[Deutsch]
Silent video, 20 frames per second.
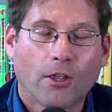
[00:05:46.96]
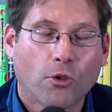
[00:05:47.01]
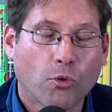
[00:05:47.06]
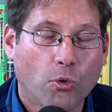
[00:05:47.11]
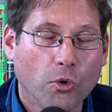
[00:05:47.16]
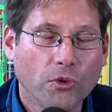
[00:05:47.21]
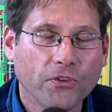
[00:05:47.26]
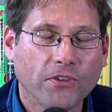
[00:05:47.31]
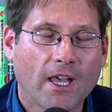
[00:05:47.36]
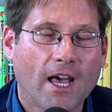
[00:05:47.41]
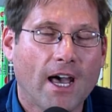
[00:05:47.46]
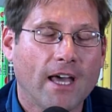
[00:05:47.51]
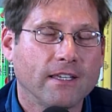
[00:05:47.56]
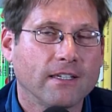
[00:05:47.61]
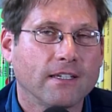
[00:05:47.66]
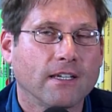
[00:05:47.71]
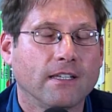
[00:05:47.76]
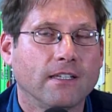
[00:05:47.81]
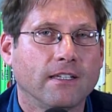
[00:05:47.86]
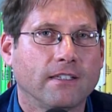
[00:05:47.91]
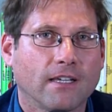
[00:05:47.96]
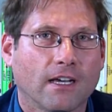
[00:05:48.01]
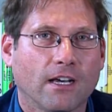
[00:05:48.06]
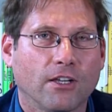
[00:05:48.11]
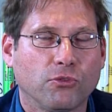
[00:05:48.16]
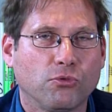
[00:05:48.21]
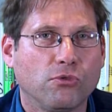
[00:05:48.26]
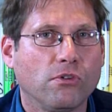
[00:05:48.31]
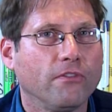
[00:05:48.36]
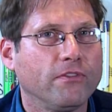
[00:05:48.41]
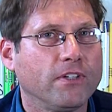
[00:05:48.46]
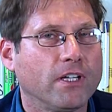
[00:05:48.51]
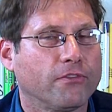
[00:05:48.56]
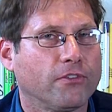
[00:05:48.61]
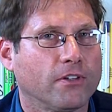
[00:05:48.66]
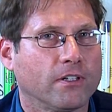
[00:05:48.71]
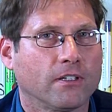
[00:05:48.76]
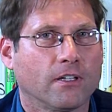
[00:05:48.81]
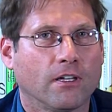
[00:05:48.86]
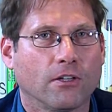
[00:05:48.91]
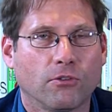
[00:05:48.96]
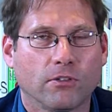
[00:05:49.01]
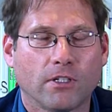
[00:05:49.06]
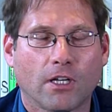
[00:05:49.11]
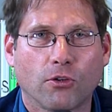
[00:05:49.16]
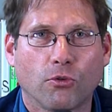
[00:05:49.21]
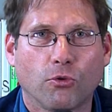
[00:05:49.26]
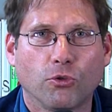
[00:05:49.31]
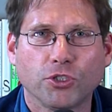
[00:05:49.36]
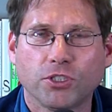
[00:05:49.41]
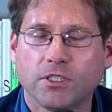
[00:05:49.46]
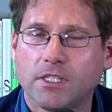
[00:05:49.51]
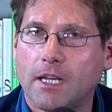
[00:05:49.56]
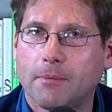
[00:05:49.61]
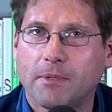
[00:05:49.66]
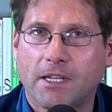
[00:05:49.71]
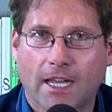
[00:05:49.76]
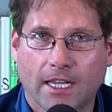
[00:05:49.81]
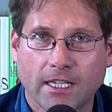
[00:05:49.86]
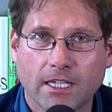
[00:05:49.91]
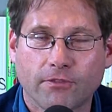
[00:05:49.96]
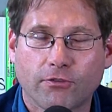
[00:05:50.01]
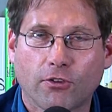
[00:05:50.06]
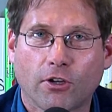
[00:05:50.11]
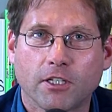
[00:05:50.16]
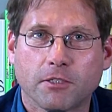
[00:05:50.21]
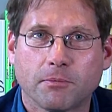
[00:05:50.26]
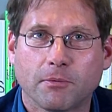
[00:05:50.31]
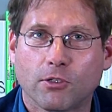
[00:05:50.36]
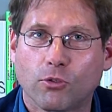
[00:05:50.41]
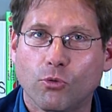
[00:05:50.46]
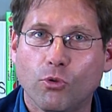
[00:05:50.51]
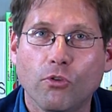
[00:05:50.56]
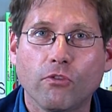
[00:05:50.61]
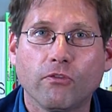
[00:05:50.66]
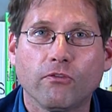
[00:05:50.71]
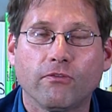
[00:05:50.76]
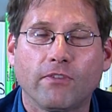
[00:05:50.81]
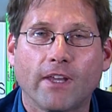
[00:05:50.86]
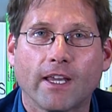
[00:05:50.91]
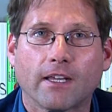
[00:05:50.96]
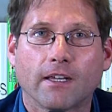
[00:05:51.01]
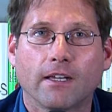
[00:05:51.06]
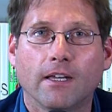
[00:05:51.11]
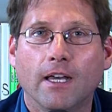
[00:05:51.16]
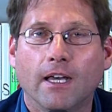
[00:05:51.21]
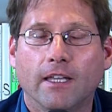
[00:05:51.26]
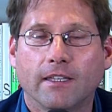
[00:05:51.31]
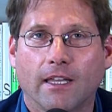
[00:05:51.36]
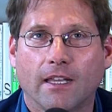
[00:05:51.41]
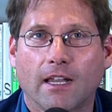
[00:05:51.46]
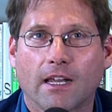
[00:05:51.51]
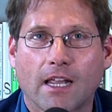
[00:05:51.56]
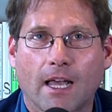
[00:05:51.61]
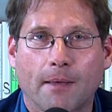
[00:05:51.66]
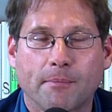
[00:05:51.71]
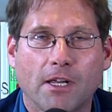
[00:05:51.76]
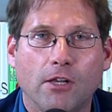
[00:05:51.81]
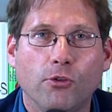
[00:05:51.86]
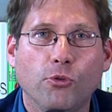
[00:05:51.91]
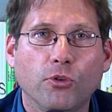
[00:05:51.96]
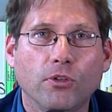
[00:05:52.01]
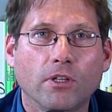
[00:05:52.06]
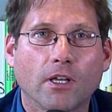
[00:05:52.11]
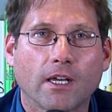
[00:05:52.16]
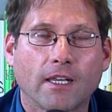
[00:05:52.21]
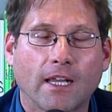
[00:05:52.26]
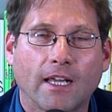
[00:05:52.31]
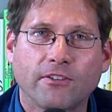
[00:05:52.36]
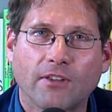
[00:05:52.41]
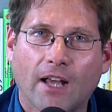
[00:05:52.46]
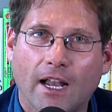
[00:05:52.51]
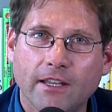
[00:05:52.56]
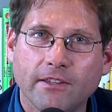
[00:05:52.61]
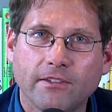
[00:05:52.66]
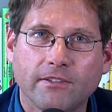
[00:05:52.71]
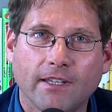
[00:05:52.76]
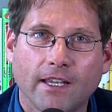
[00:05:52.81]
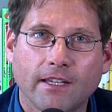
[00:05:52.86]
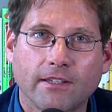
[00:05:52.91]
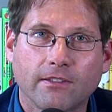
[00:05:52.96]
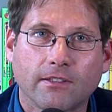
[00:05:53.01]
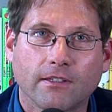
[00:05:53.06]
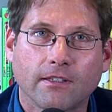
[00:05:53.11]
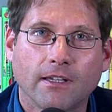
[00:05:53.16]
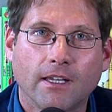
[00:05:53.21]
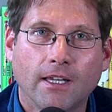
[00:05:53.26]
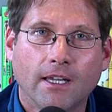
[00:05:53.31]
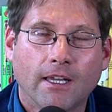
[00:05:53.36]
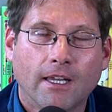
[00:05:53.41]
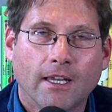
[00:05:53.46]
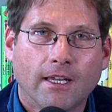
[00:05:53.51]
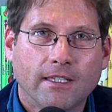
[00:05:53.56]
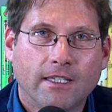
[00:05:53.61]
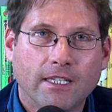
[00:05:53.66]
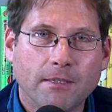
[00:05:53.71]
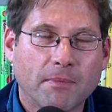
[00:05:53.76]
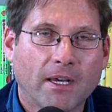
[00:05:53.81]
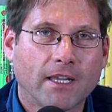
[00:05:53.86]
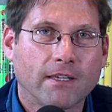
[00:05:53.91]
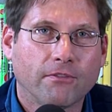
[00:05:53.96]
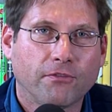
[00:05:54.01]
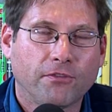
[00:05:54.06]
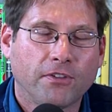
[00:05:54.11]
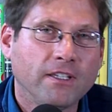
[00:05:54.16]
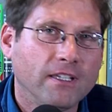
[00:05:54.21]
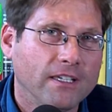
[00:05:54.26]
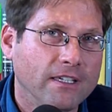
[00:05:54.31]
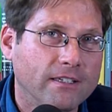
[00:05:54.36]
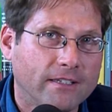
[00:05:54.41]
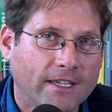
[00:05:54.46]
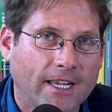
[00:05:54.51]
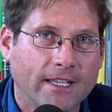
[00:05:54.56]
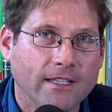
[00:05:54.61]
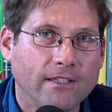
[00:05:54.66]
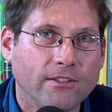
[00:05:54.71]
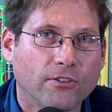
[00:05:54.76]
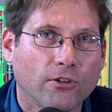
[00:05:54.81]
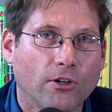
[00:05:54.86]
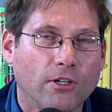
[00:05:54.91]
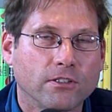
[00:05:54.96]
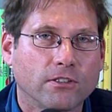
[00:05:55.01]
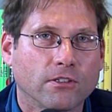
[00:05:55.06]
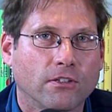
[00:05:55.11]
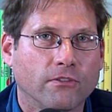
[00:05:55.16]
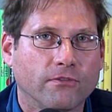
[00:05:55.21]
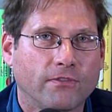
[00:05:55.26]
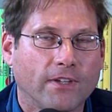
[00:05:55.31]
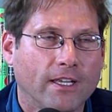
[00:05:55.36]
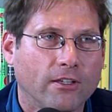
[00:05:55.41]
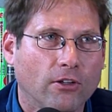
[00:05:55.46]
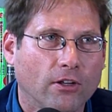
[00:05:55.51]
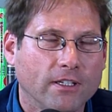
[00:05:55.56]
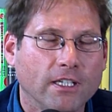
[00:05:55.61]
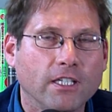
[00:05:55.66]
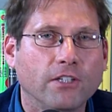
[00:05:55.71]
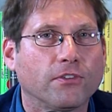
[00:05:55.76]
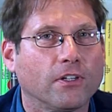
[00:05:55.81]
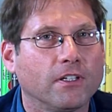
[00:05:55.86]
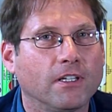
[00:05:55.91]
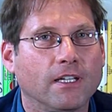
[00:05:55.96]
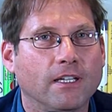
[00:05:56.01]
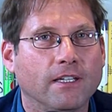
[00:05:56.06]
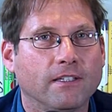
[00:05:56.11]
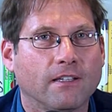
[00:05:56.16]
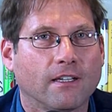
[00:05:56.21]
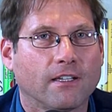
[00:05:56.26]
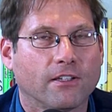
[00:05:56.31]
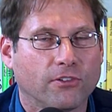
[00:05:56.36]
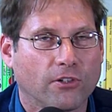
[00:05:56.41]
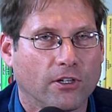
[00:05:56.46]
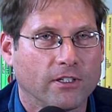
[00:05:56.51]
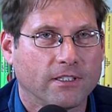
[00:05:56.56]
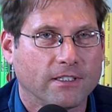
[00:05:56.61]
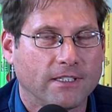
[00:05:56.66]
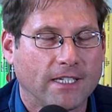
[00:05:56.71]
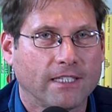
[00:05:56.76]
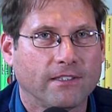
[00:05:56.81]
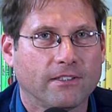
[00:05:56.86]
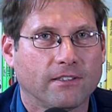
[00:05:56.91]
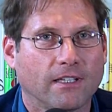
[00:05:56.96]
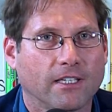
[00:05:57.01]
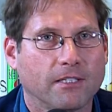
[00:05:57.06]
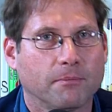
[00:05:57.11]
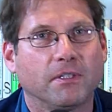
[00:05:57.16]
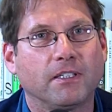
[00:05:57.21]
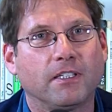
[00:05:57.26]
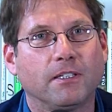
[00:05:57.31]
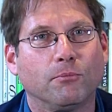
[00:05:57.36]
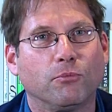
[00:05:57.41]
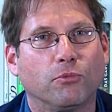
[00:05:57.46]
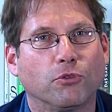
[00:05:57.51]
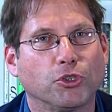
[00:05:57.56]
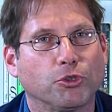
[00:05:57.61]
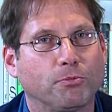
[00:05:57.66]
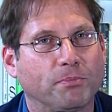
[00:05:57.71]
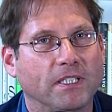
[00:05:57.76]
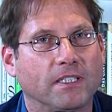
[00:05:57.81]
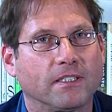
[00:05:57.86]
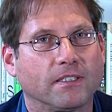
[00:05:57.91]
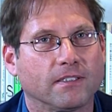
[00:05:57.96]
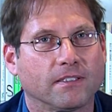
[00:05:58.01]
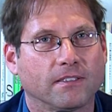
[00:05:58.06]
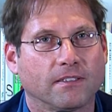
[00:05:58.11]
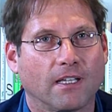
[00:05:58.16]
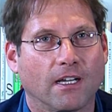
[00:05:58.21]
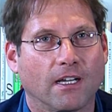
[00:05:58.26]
Großartige Literatur wieder von Gunda Goschen, die ja bekannt geworden ist mit Löwenwecken. Danach kam ja Lügnerin. Also alles Texte, die man, finde ich, kennen sollte. Und wer noch nichts von ihr gelesen hatte, sollte jetzt das mit diesem Buch spätestens